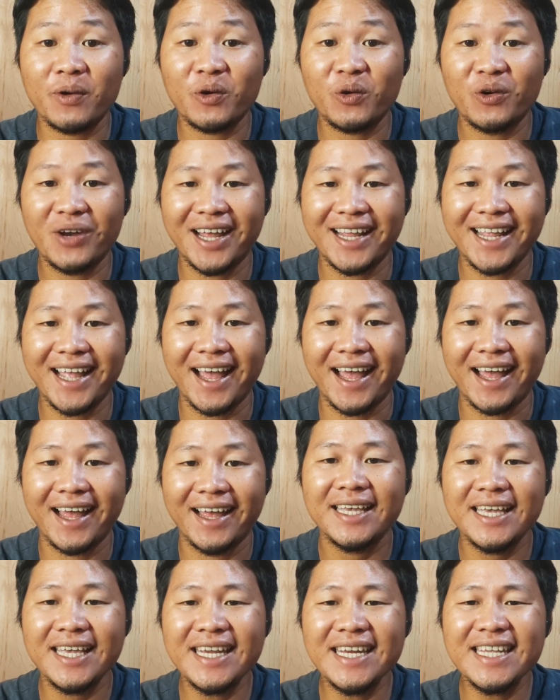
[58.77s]
penggunanya.
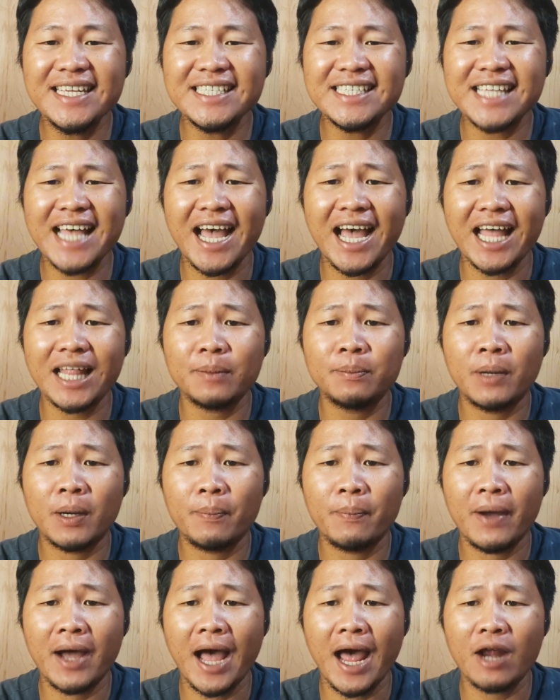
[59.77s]
Ini sangat
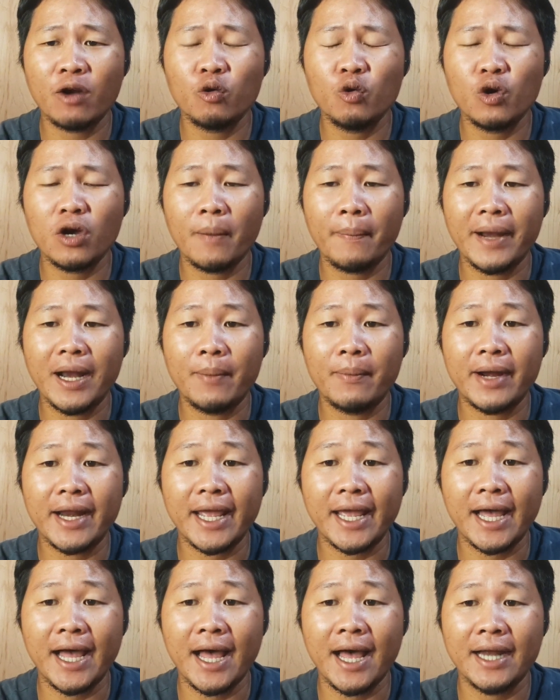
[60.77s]
berpengaruh kepada
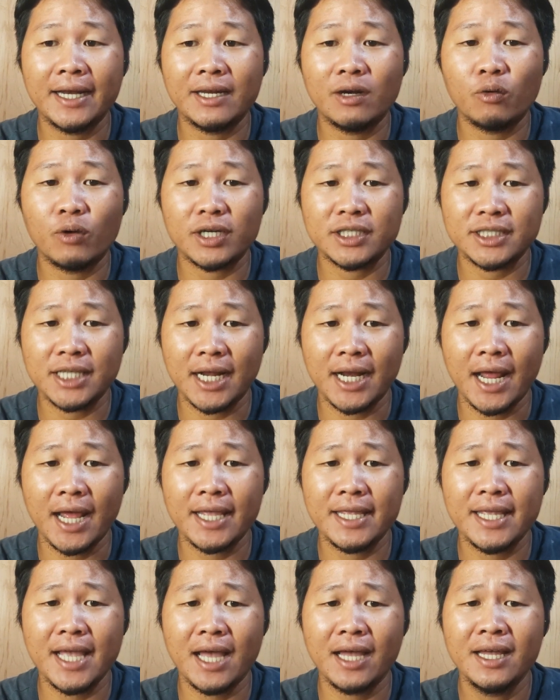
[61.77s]
mereka di luar sana
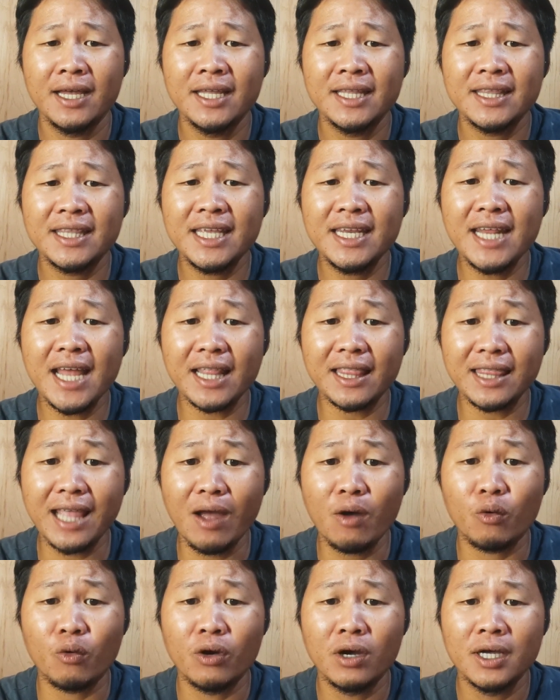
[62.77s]
yang tidak
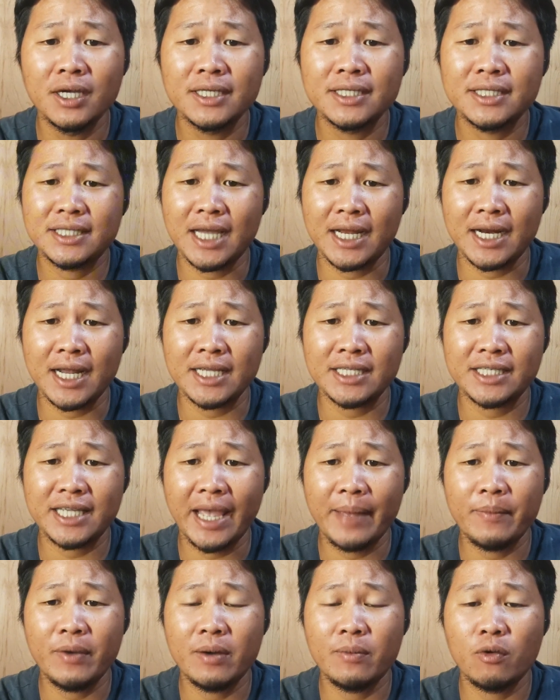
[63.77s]
tahu cara
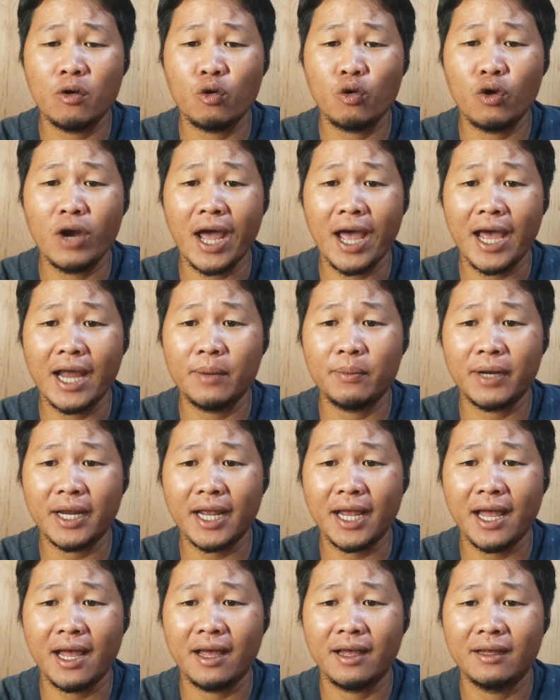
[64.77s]
skema menggunakan
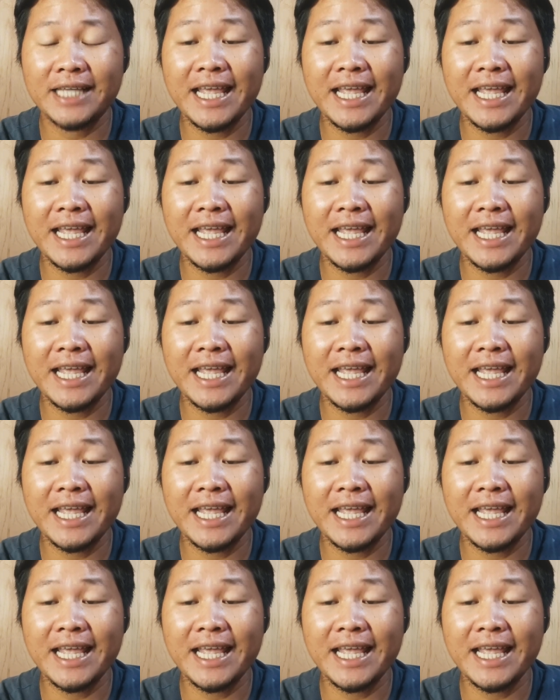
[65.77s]
mereka.